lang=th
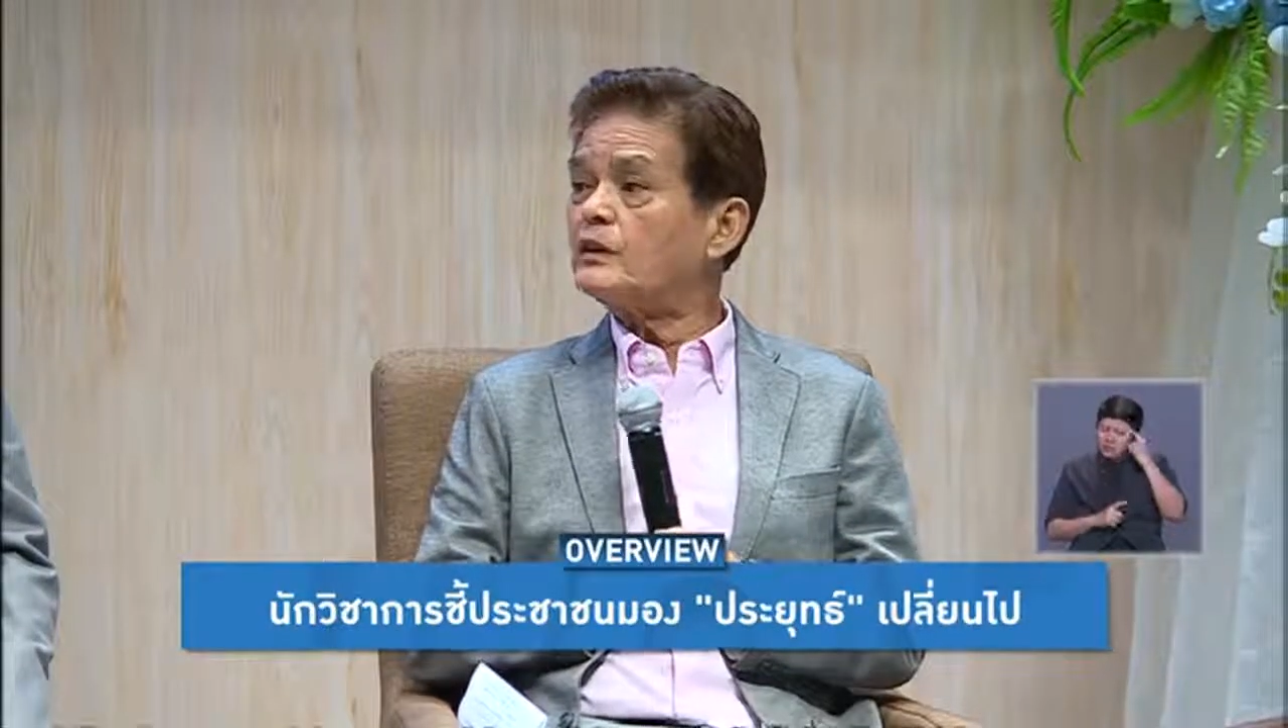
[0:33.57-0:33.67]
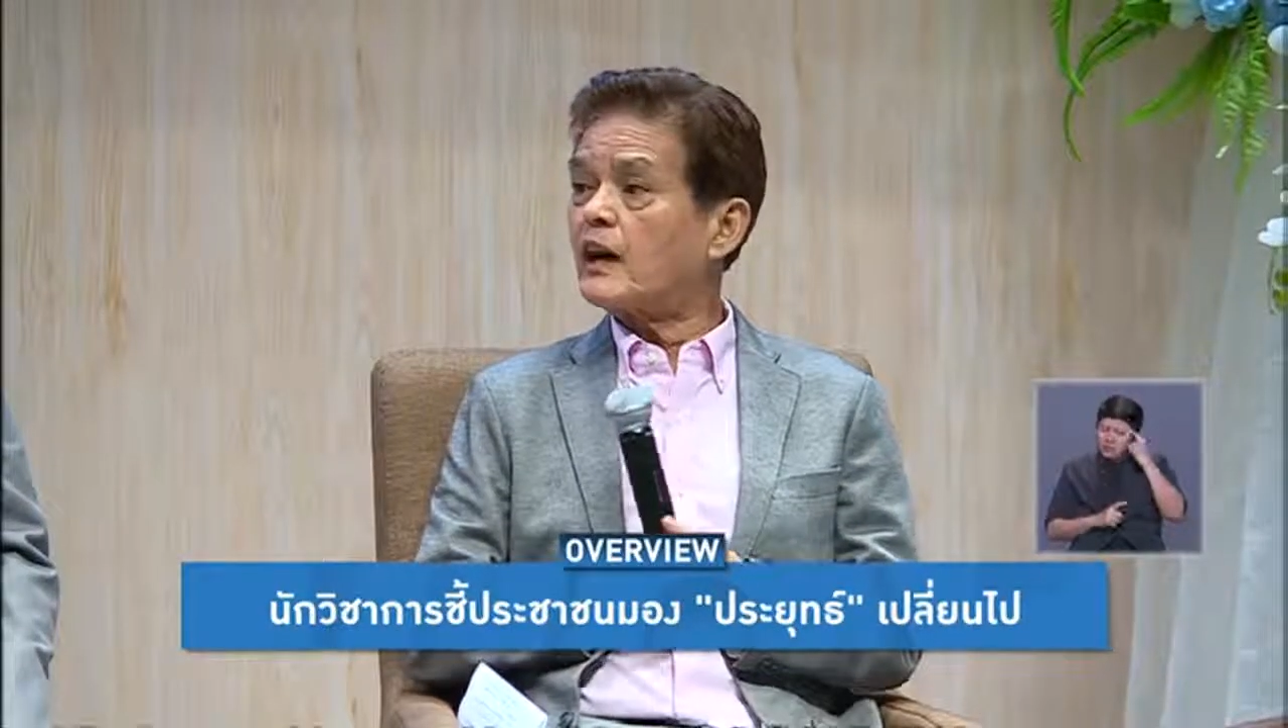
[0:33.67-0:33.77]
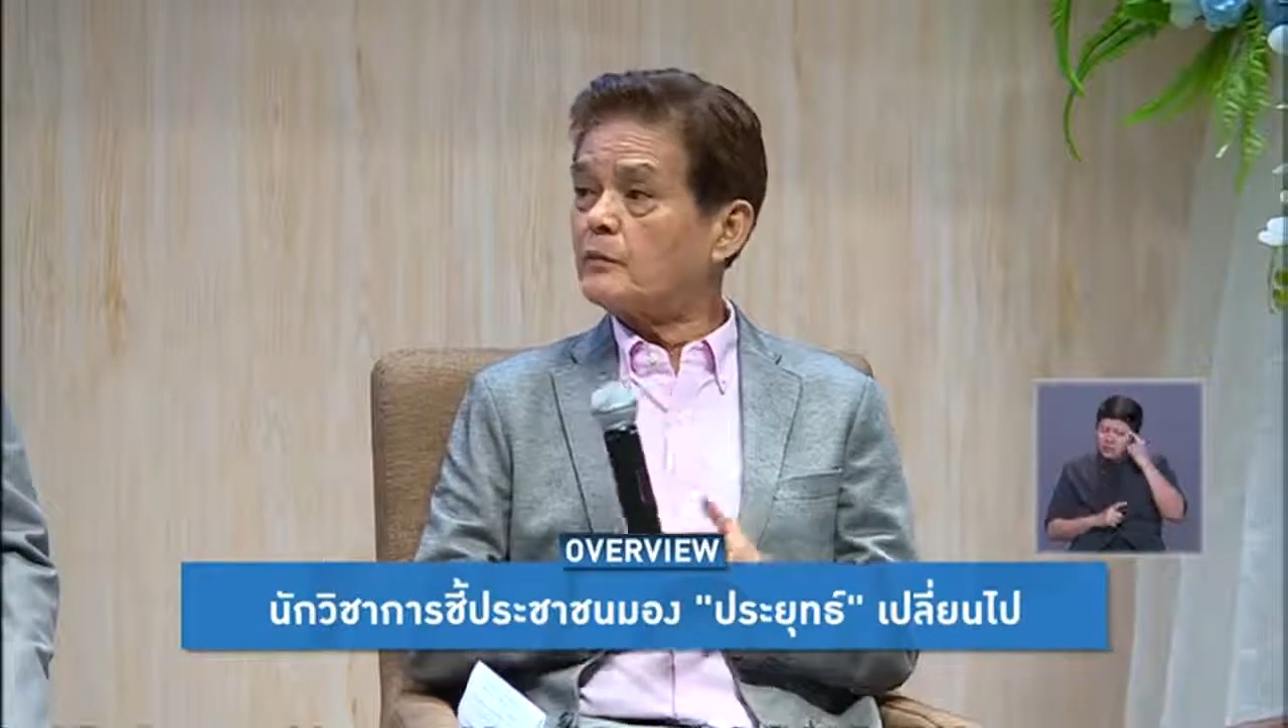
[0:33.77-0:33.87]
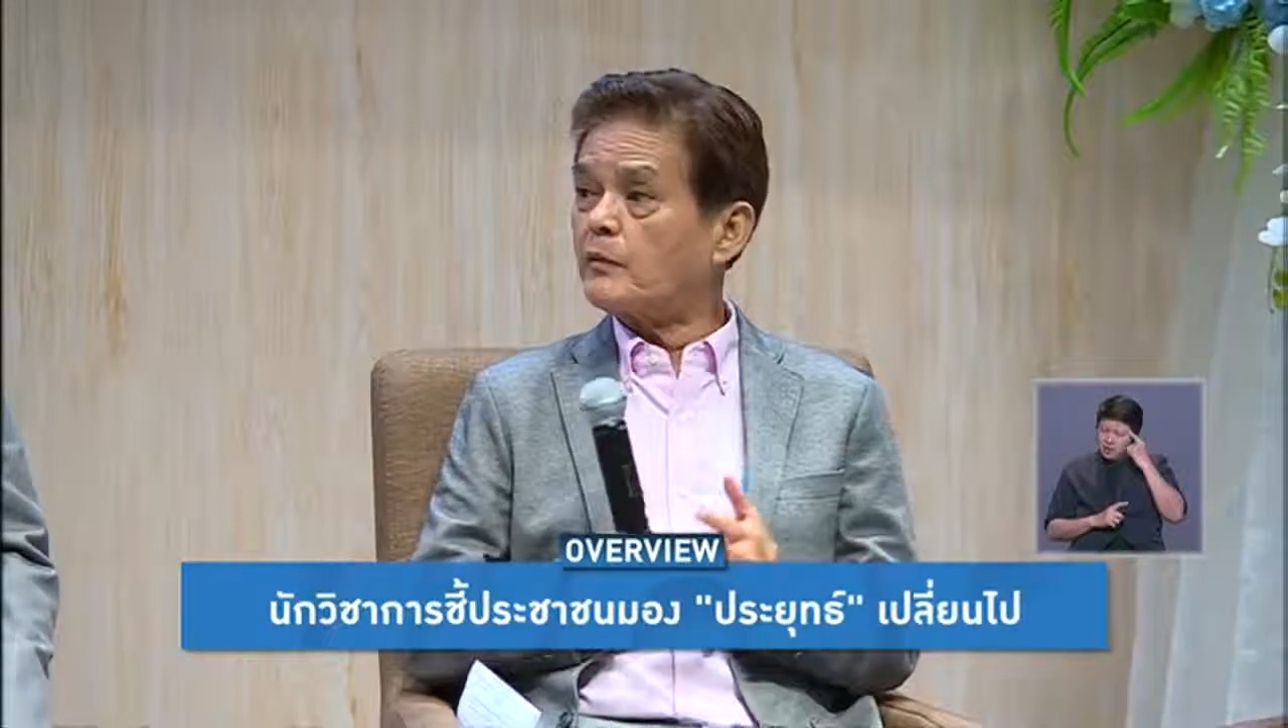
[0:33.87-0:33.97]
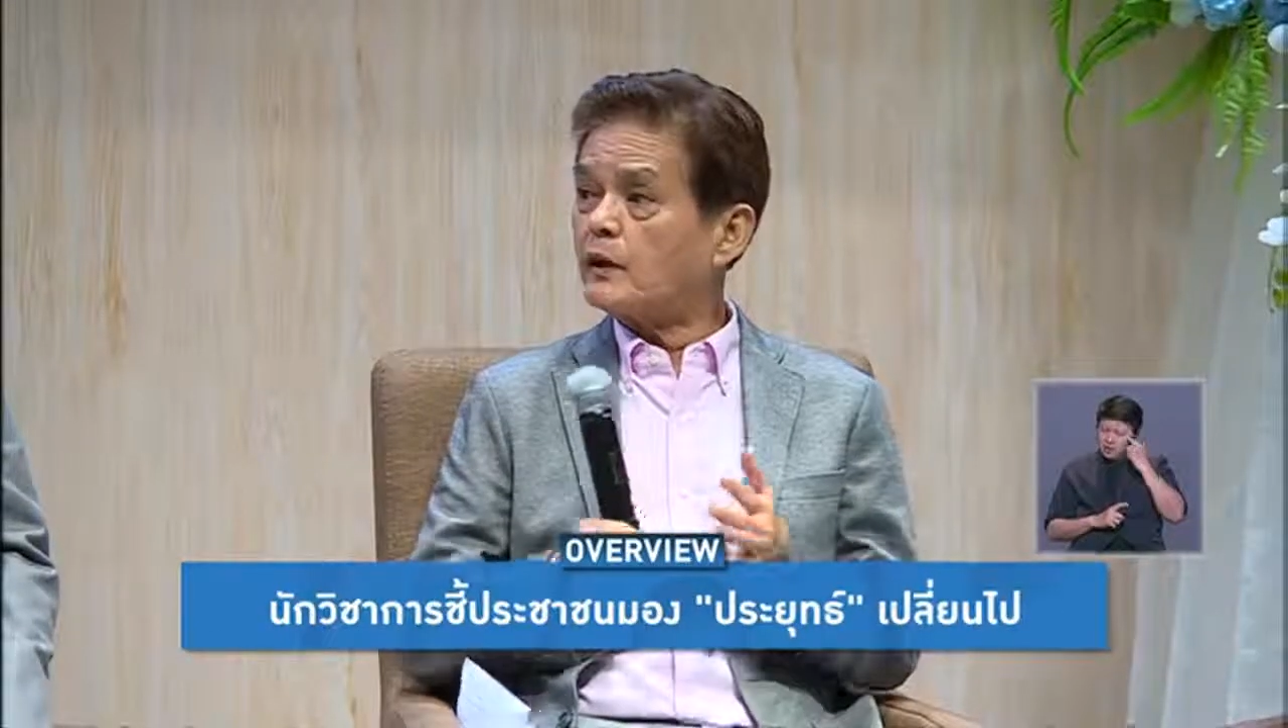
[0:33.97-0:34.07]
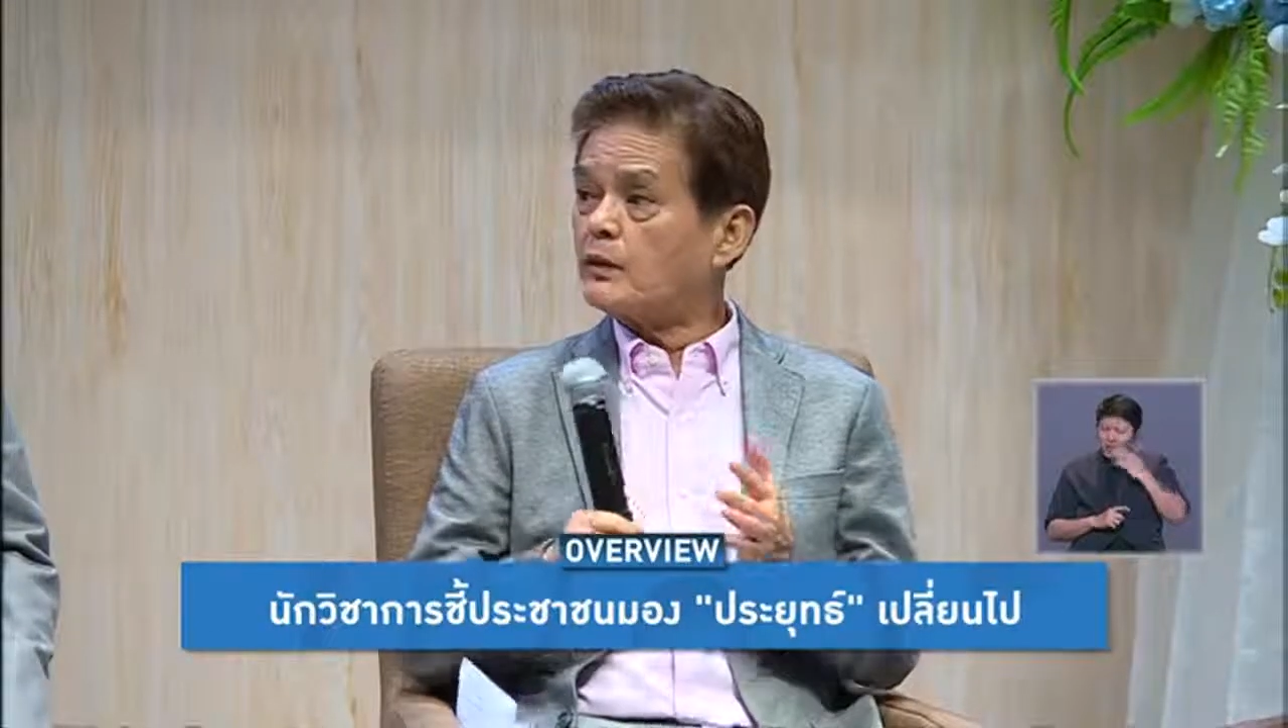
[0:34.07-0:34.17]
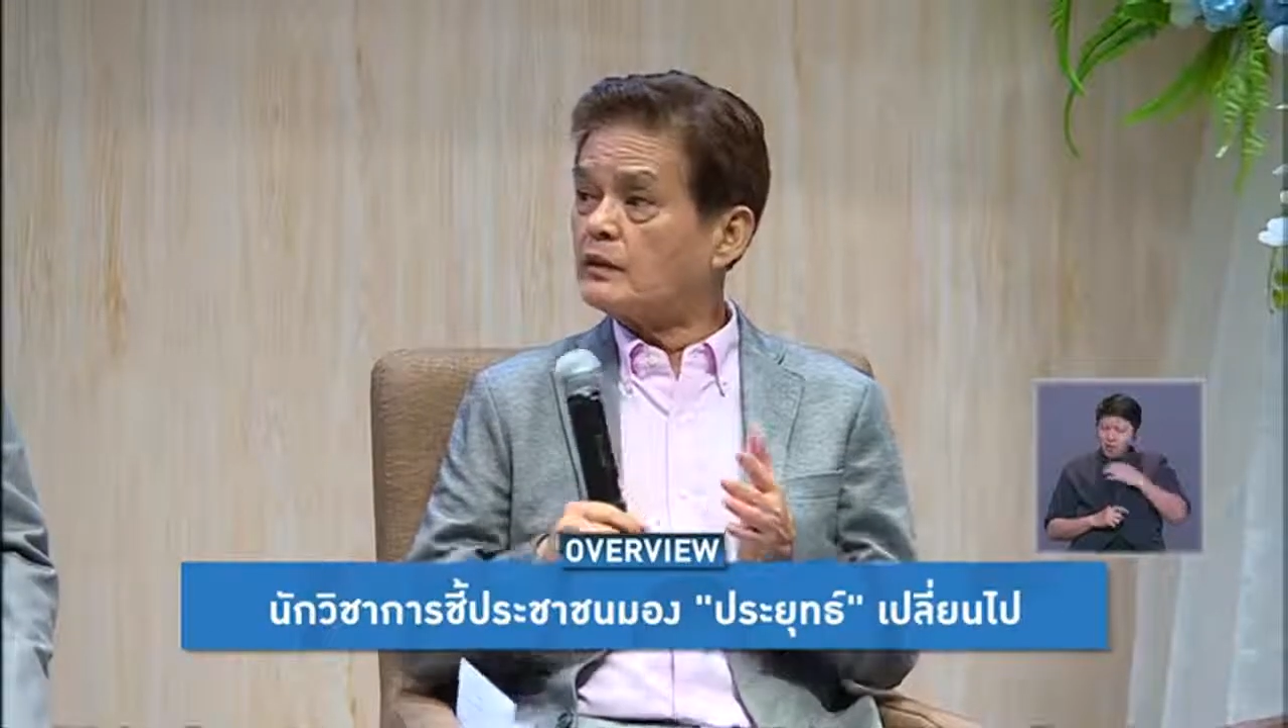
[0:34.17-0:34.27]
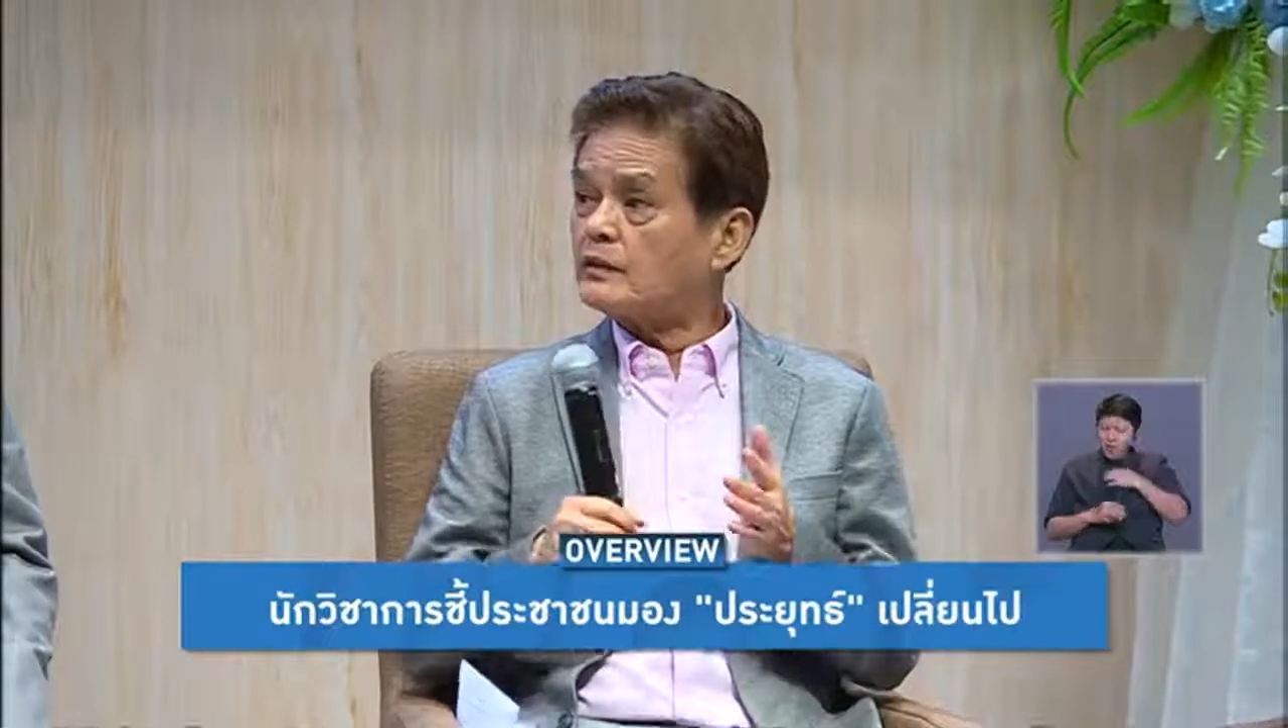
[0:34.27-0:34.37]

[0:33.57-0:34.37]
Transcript: นท่านประ